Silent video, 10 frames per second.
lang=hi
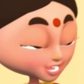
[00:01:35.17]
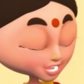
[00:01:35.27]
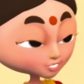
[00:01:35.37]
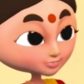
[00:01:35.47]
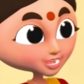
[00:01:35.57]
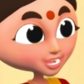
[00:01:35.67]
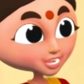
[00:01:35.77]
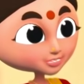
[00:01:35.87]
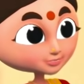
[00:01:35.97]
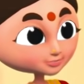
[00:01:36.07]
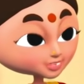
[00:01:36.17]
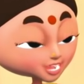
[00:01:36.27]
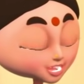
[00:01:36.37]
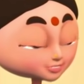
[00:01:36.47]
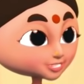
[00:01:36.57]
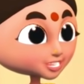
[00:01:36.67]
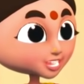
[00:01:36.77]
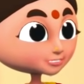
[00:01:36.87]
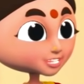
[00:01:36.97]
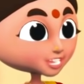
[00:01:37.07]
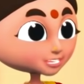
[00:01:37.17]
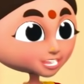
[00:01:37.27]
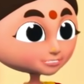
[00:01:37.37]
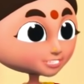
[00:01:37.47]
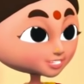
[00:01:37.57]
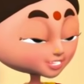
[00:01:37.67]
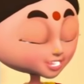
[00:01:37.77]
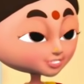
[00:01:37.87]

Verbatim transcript: क्या हुआ आज तेरा भाई नहीं आया